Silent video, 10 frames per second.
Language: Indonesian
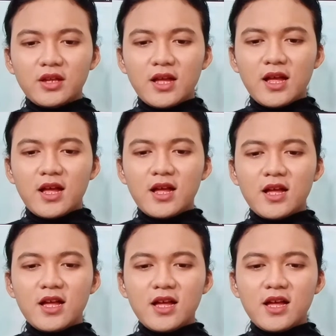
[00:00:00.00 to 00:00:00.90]

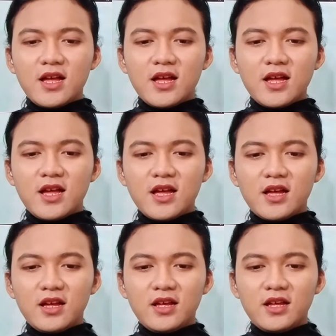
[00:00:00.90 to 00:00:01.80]
Ah
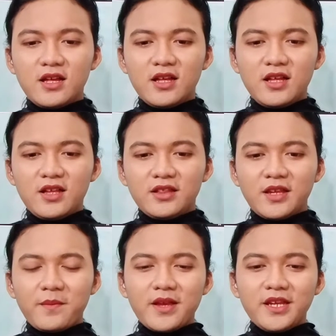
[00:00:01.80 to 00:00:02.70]

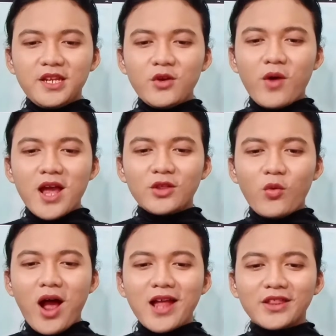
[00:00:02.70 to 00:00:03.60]
temanya ini white
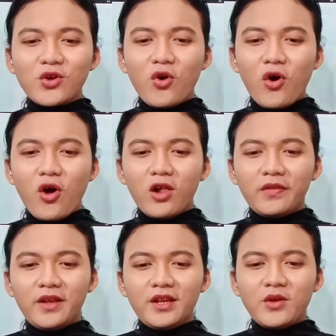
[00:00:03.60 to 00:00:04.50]
white gold
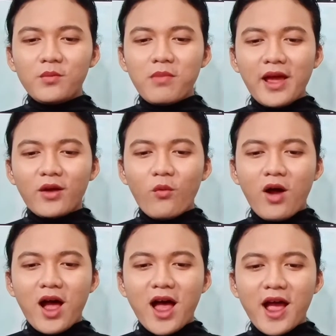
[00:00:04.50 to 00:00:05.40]
ini black
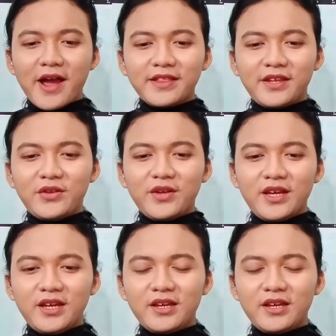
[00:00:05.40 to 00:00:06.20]
white gitu ya